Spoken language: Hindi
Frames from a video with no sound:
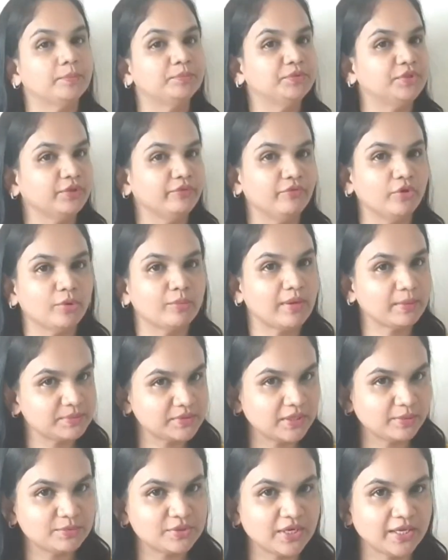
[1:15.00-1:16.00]
अब त्रिव्यूम आप
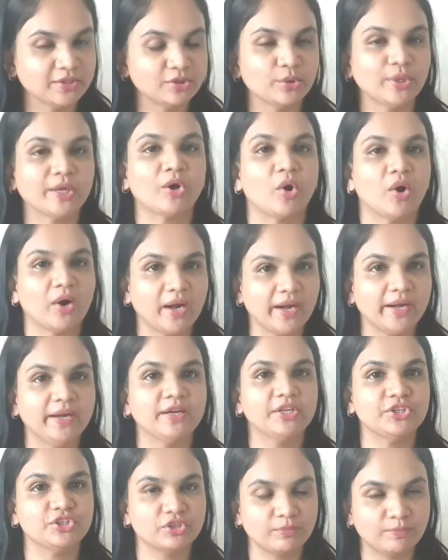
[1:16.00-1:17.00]
सब जानते हो एक ऑनलाइन
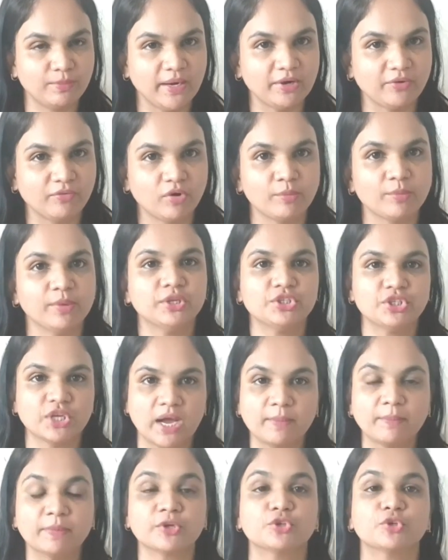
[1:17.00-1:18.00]
टीचिंग प्लेटफॉर्म है
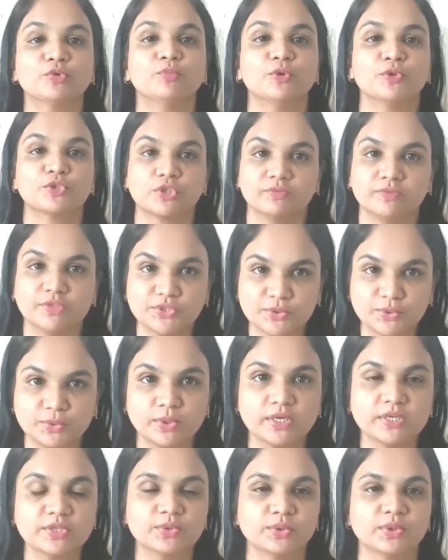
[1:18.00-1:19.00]
जहाँ पर जो मोस्ट ऑफ द
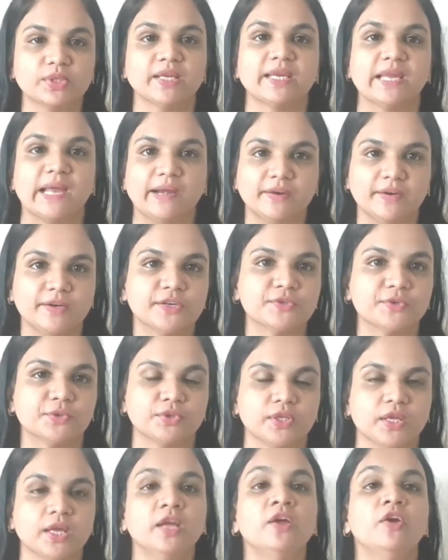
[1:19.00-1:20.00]
स्टूडेंट्स होते हैं कैंडिडेट्स
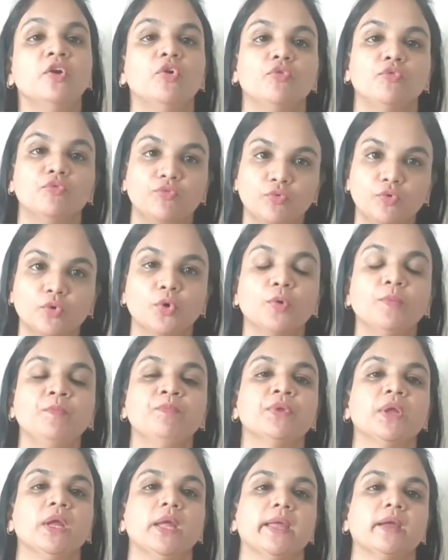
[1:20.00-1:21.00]
होते हैं वो
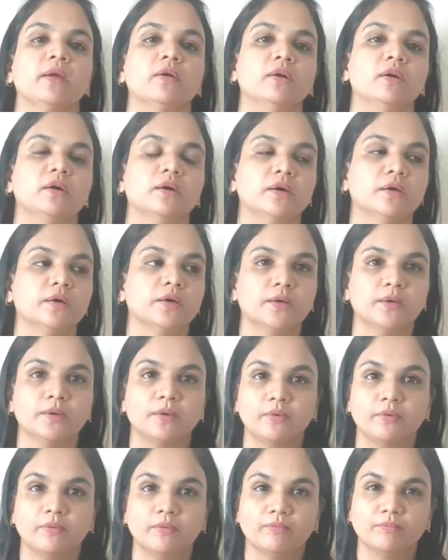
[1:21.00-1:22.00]
एक
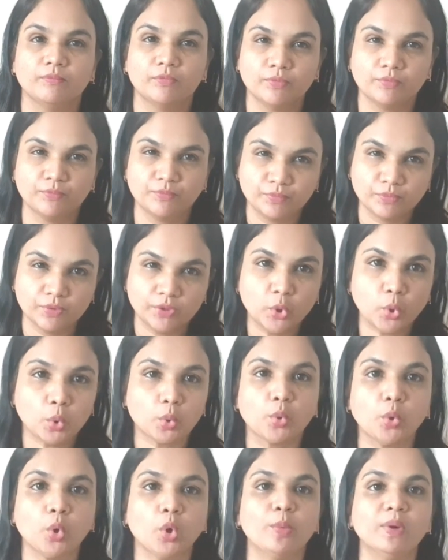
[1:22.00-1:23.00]

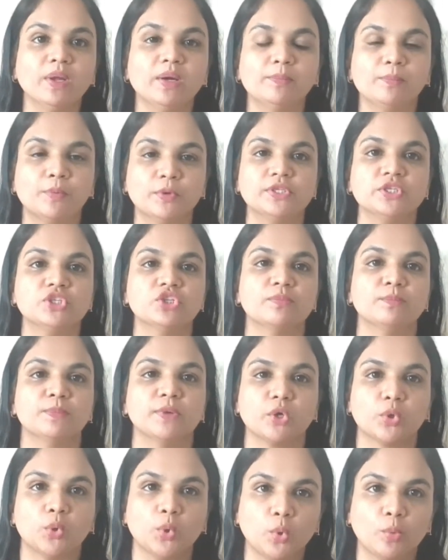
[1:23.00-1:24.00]
लोग ग्लोबल पोजीशन
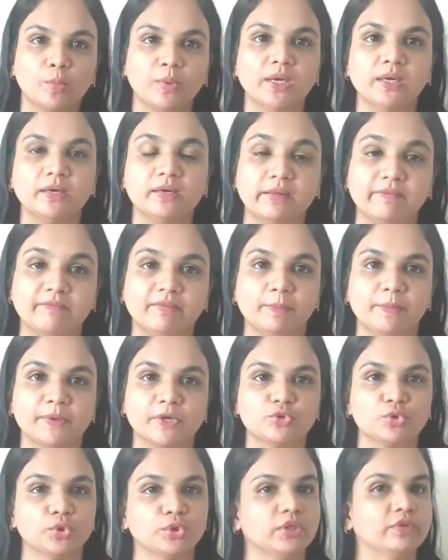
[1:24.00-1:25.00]
पर ग्लोबल लेवल
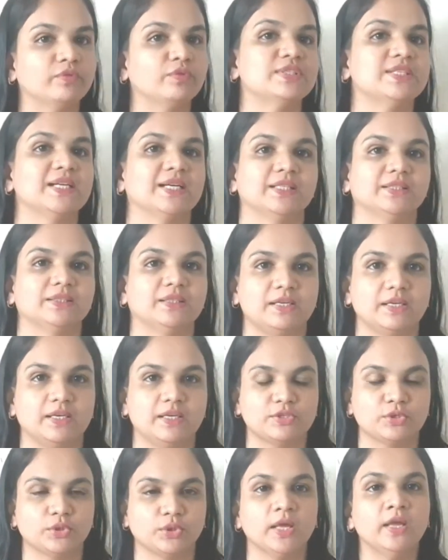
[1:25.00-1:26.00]
पर जो होते हैं वो ज़्यादा
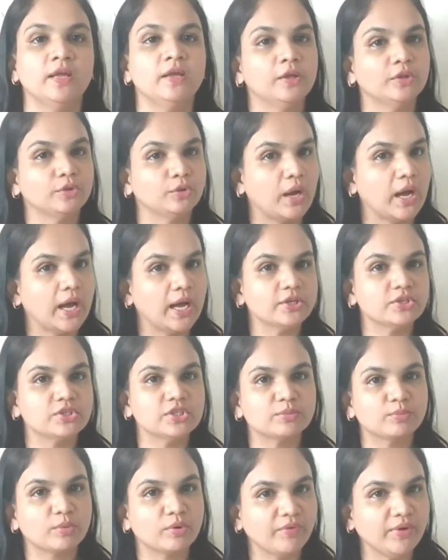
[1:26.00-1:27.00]
तरीके से होते हैं तो आप
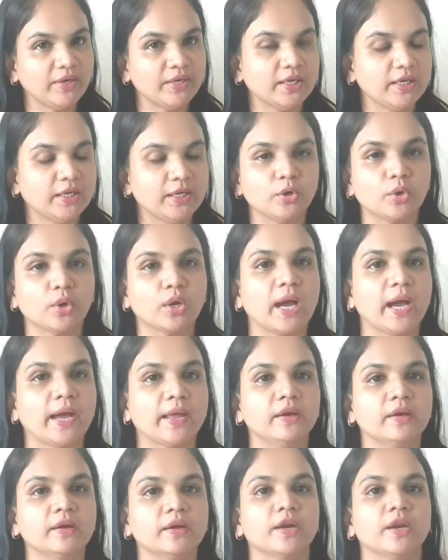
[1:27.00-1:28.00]
जिस प्रोफाइल के लिए लोग
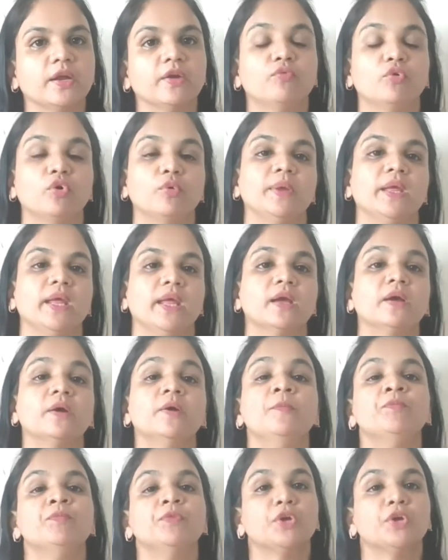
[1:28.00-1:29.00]
हायरिंग करें वो भी एक
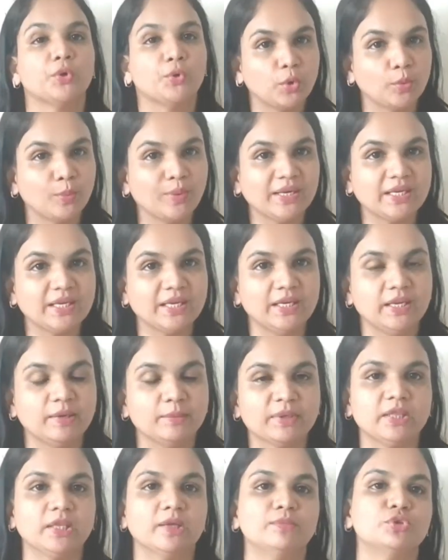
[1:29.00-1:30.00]
ग्लोबल के लिए
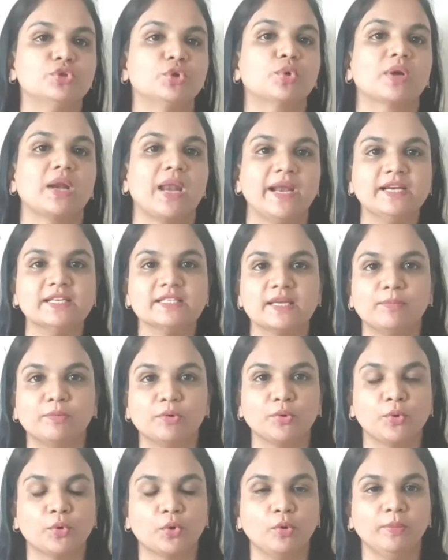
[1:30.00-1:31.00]
मतलब जो क्लाइंट्स आप
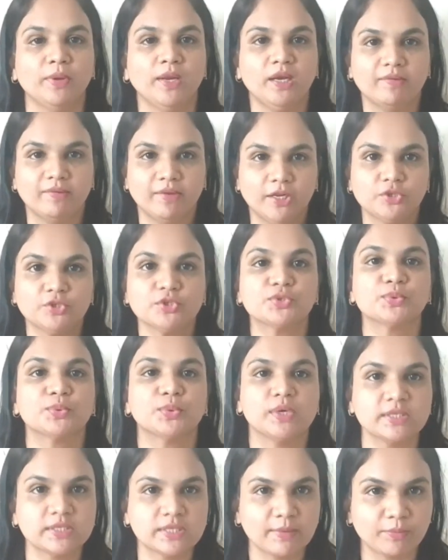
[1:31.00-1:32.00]
लोगों को मिलने वाले जो
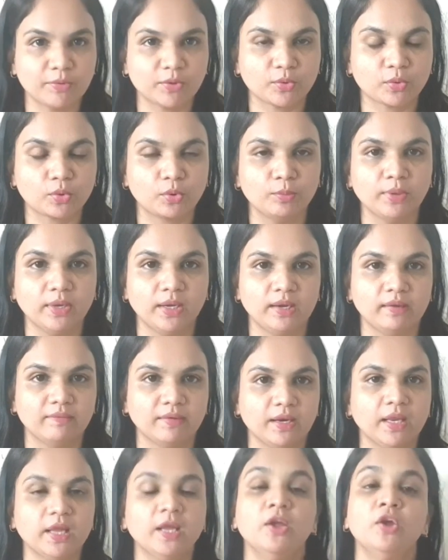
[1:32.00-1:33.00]
स्टूडेंट्स आप लोगों को मिलने
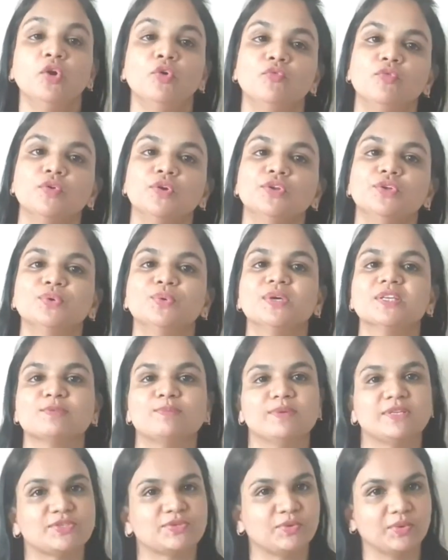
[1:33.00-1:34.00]
वाले वो यूएस
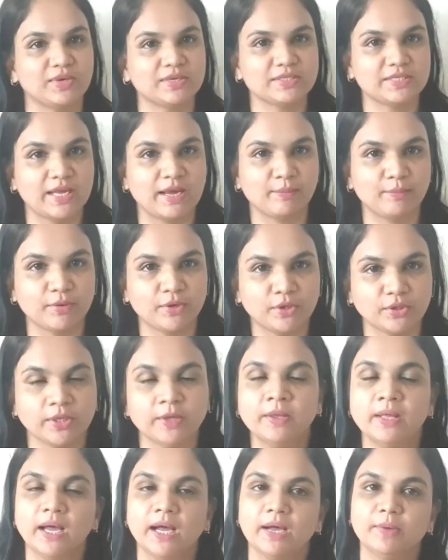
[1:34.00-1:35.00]
बस स्टूडेंट्स यहाँ पर
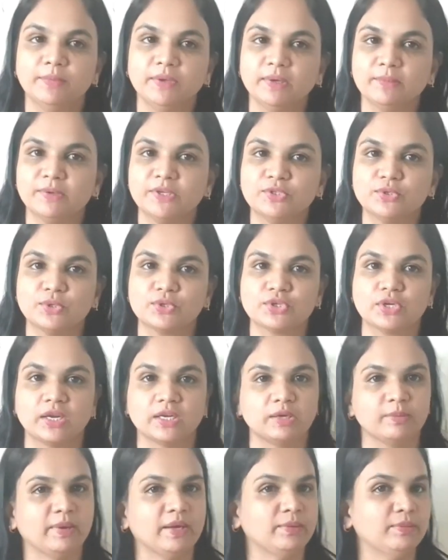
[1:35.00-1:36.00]
अब ये मत सोचो ना
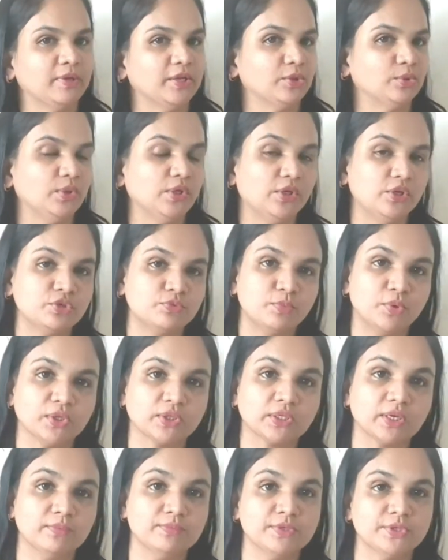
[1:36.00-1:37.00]
कि भाई मेरे तो इंग्लिश
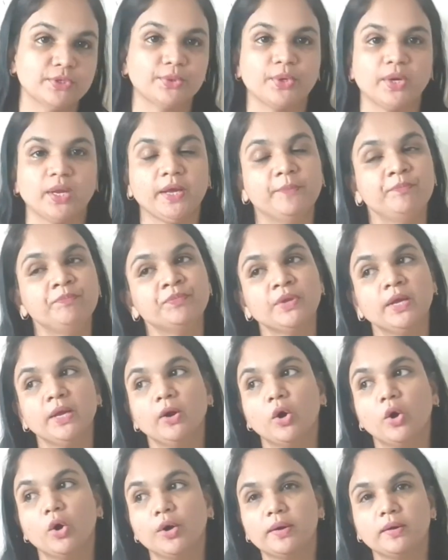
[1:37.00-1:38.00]
बहुत कमज़ोर है
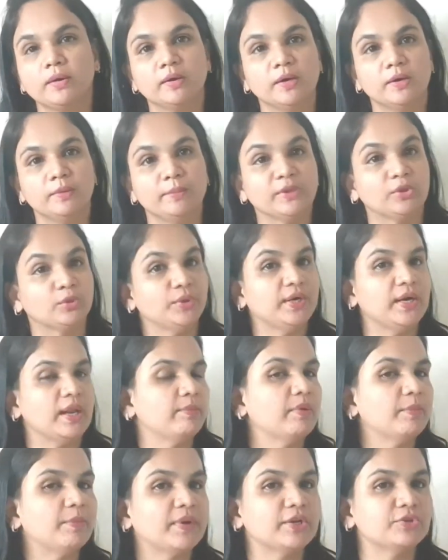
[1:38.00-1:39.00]
और मैं तो
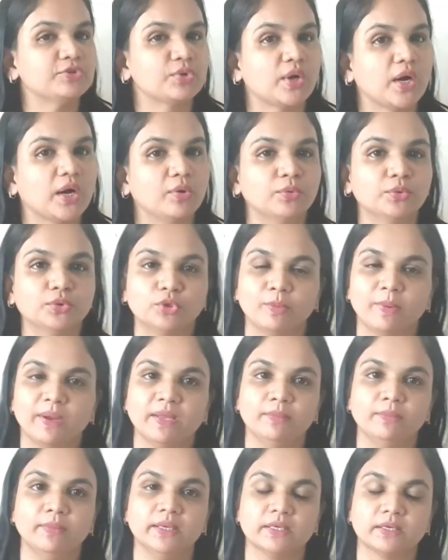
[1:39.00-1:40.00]
इंडिया में पढ़ चुका हूँ तो
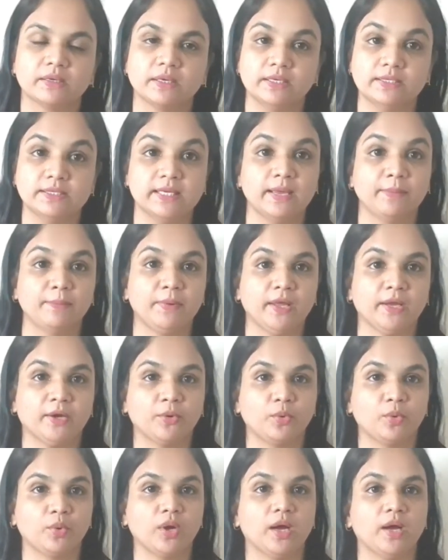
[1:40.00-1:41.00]
भाई मैं कैसे अप्लाई
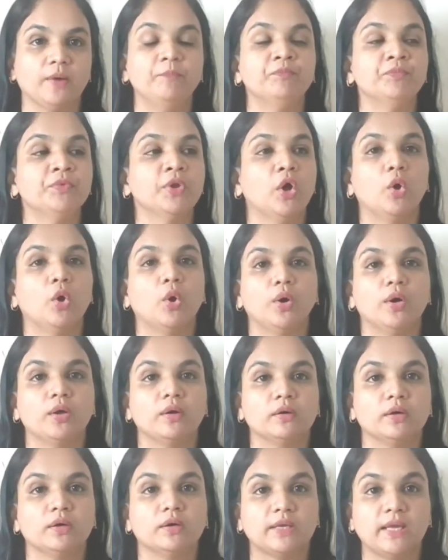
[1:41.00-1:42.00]
करूँगा और
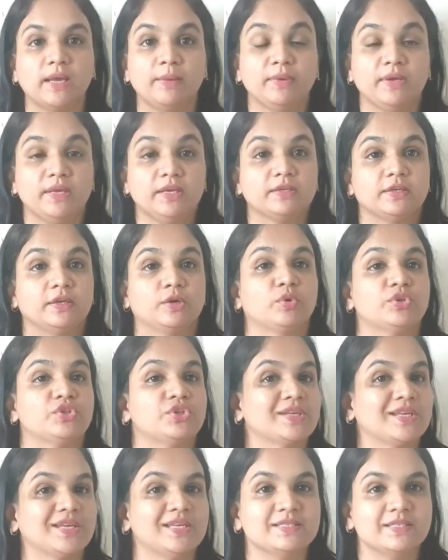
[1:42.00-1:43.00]
क्या मैं इनके
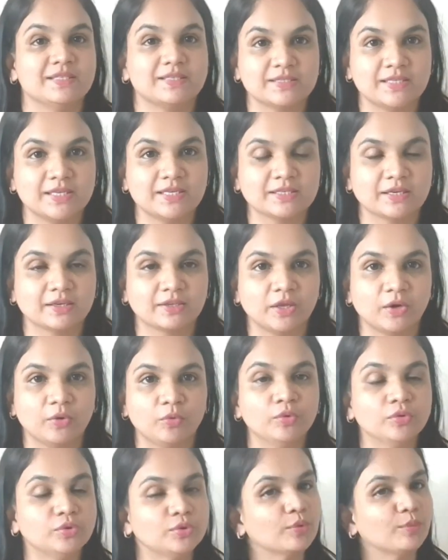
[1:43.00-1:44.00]
क्वेश्चन के आंसर्स दे सकता
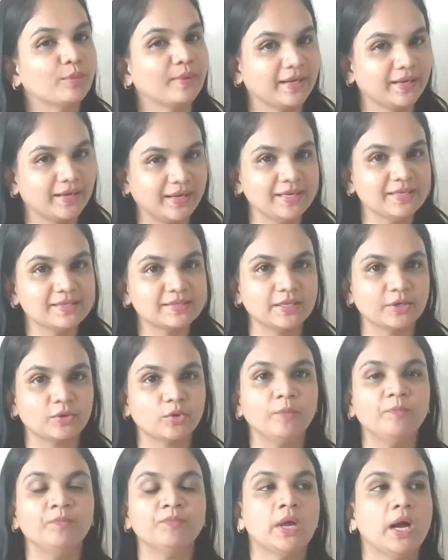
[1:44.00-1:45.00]
हूँ तो गाइज
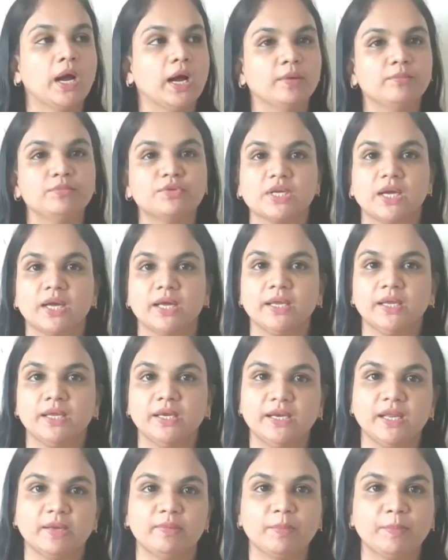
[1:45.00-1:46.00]
देखो हम चाहे
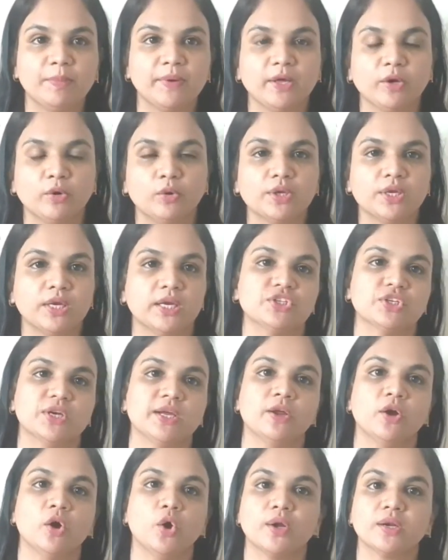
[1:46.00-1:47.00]
इंडिया में पढ़े हो या
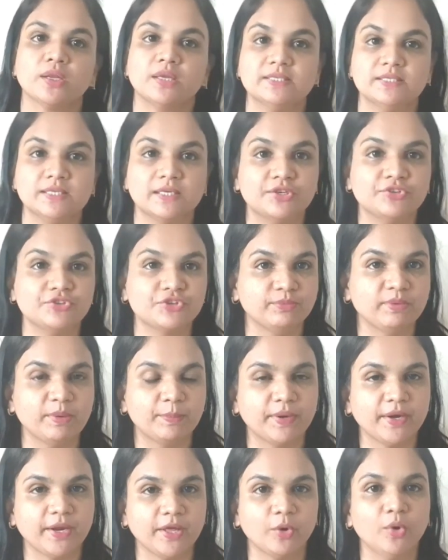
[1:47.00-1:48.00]
चाहे और किसी कंट्री
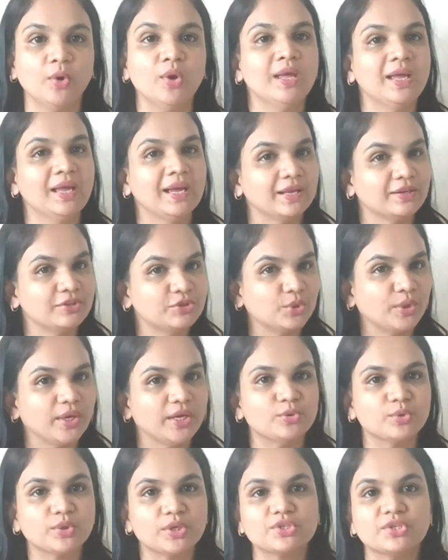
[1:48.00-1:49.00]
में पढ़े हो जो
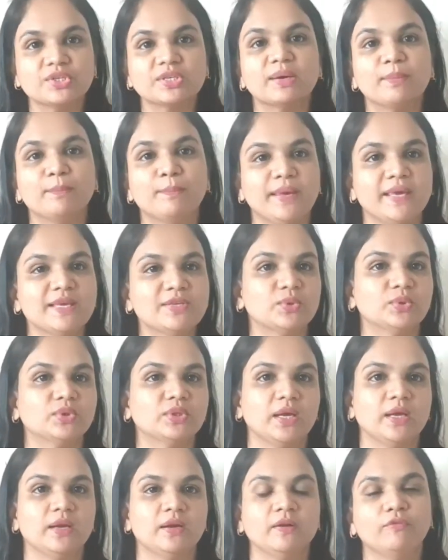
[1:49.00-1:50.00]
एजुकेशन का बेस
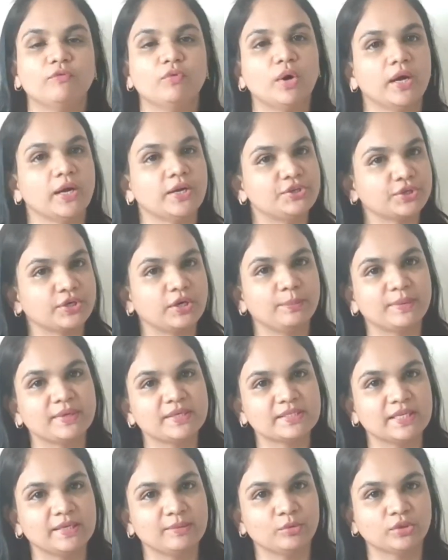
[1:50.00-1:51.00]
होता है ना वो हर जगह पर
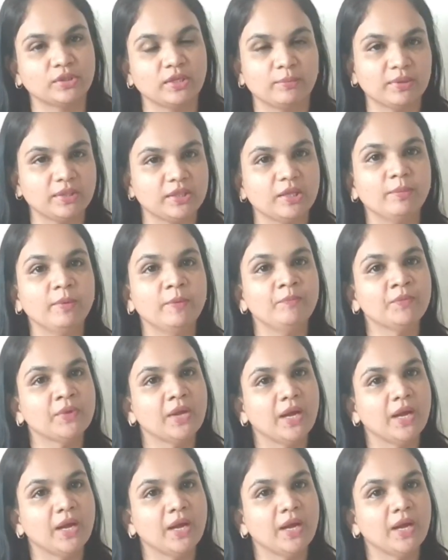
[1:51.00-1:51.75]
सेम होता है मतलब